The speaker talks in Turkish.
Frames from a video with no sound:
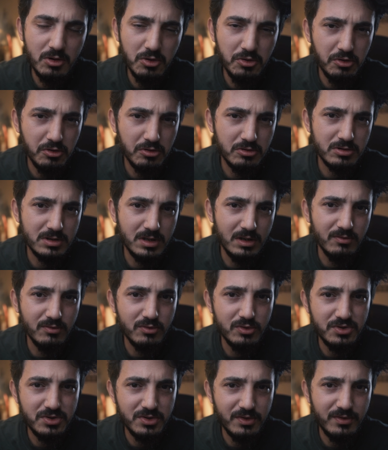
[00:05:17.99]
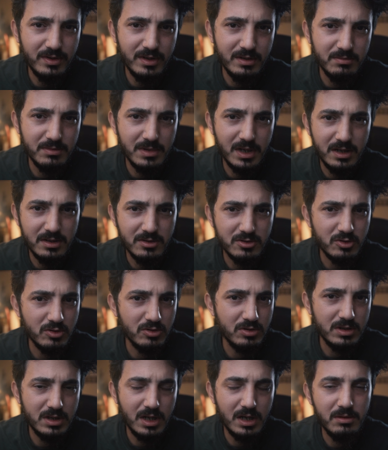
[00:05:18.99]
Godox'tan, Fujifilm'den,
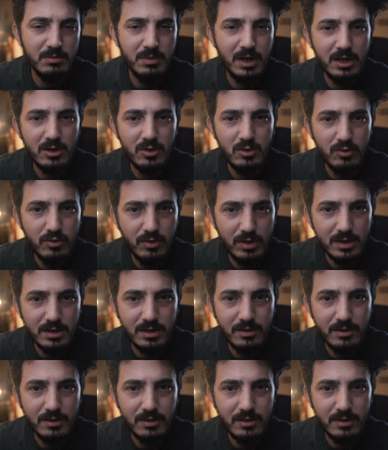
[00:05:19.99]
Sony'den belki ufak